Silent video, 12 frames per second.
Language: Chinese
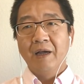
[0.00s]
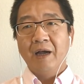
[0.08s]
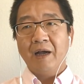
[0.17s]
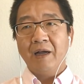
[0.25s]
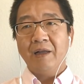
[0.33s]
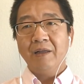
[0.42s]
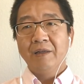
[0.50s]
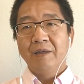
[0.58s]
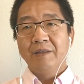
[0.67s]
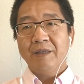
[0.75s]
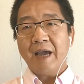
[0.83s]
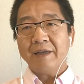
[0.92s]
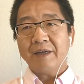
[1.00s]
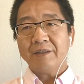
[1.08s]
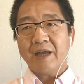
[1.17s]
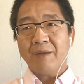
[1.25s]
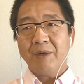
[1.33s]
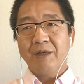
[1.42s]
而燕山
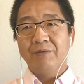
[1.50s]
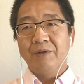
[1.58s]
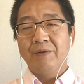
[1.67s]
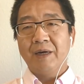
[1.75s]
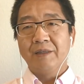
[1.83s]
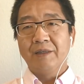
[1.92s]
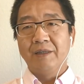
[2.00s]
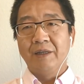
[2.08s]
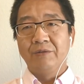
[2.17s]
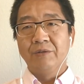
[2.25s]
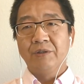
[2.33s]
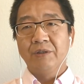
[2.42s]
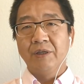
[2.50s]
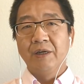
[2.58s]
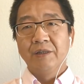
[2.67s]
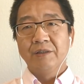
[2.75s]
山脉的文化特点就是